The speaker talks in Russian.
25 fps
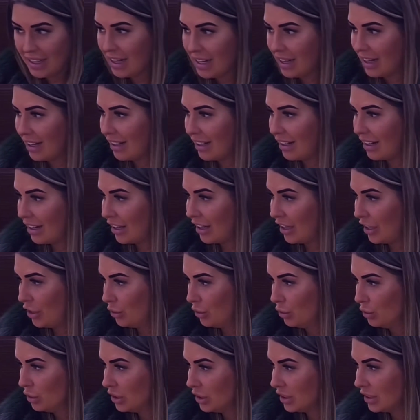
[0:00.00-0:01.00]
А,
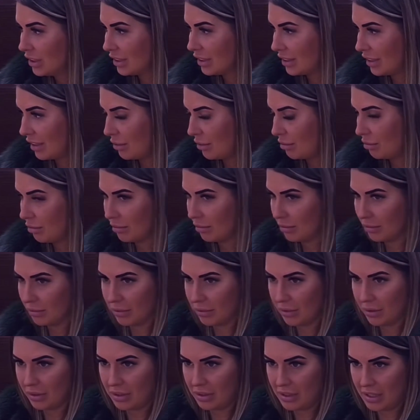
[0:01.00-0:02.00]
люди
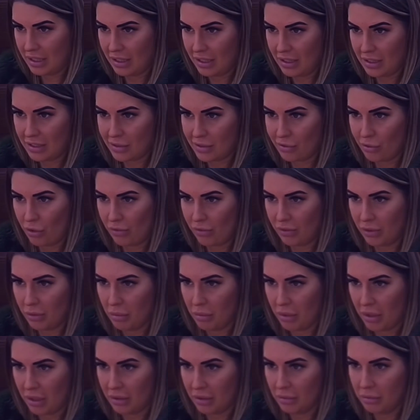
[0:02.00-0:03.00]
там делали свой
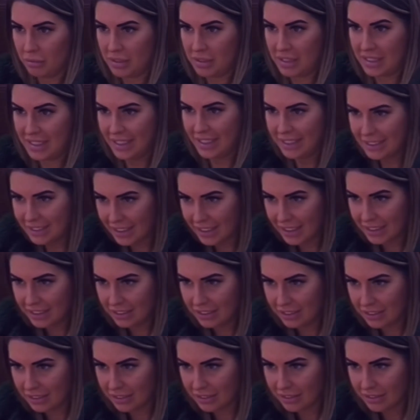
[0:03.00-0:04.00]
выбор. Мстить
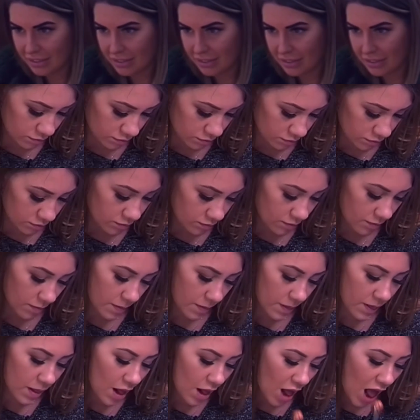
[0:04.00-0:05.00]
ходить? Что за
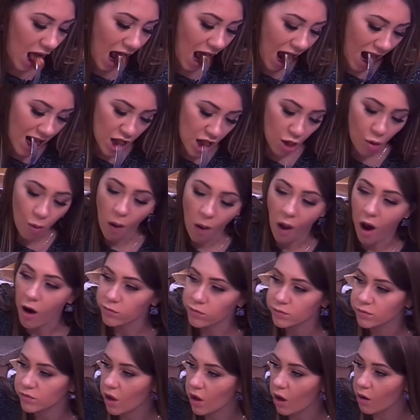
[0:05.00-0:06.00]
бред?
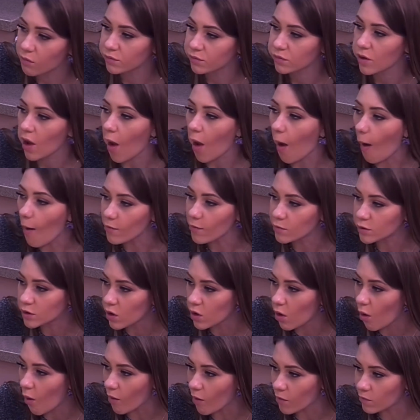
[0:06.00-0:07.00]
И знаешь, что самое
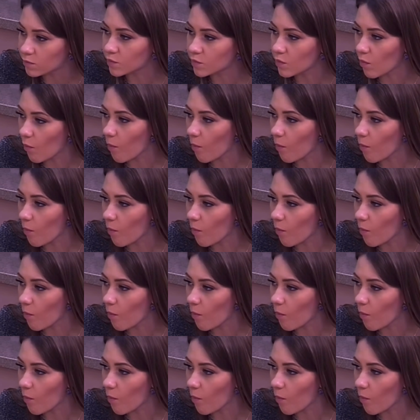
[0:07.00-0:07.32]
поганое?